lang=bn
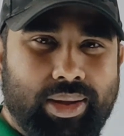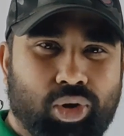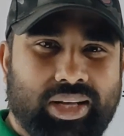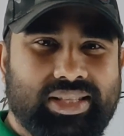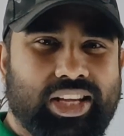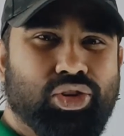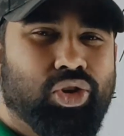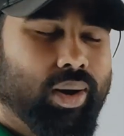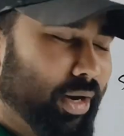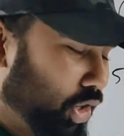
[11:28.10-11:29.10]
আমি বলেছি
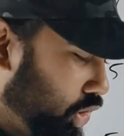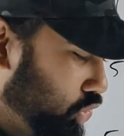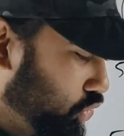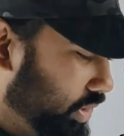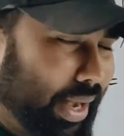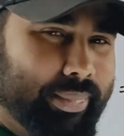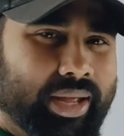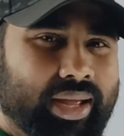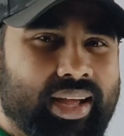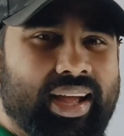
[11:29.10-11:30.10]
সমাকলন যদি
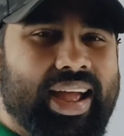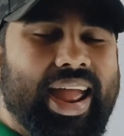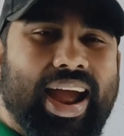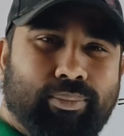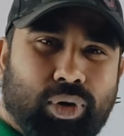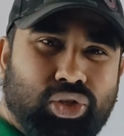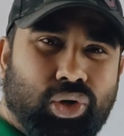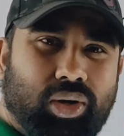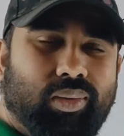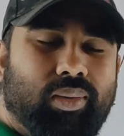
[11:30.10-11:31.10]
আমি এক
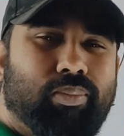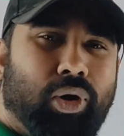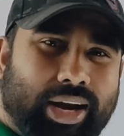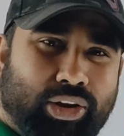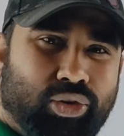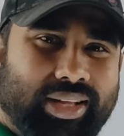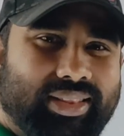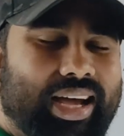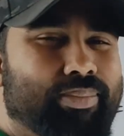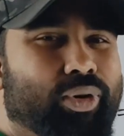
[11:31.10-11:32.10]
বছর ভরা করি
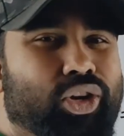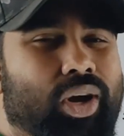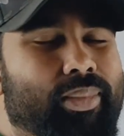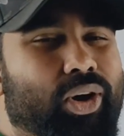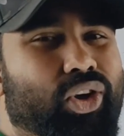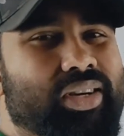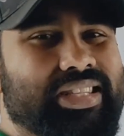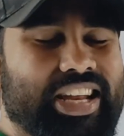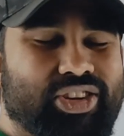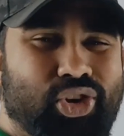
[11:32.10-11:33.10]
তারপরে সমাকলন
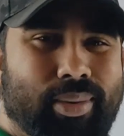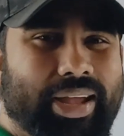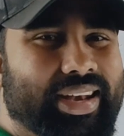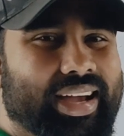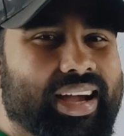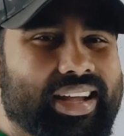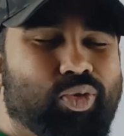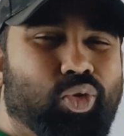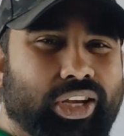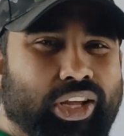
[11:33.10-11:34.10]
শেষ হবে না
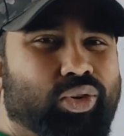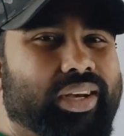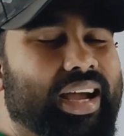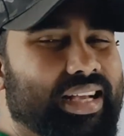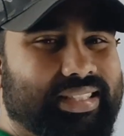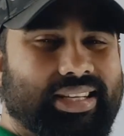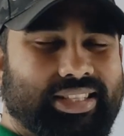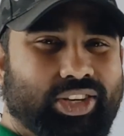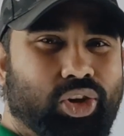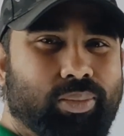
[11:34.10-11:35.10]
কোটি কোটি হাজার
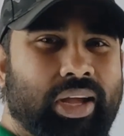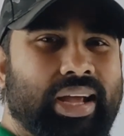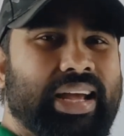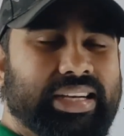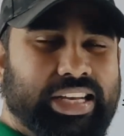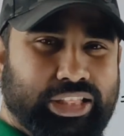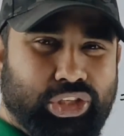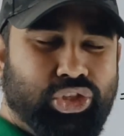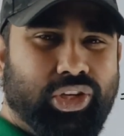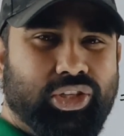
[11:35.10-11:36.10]
হাজার নিয়ম
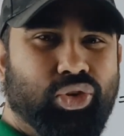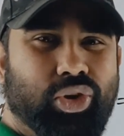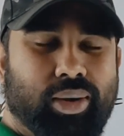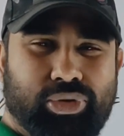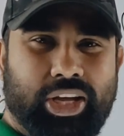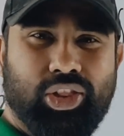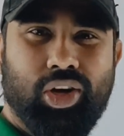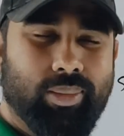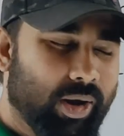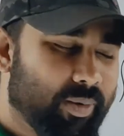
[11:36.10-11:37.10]
নির্দিষ্ট কিছু নিয়ম শিখতে হবে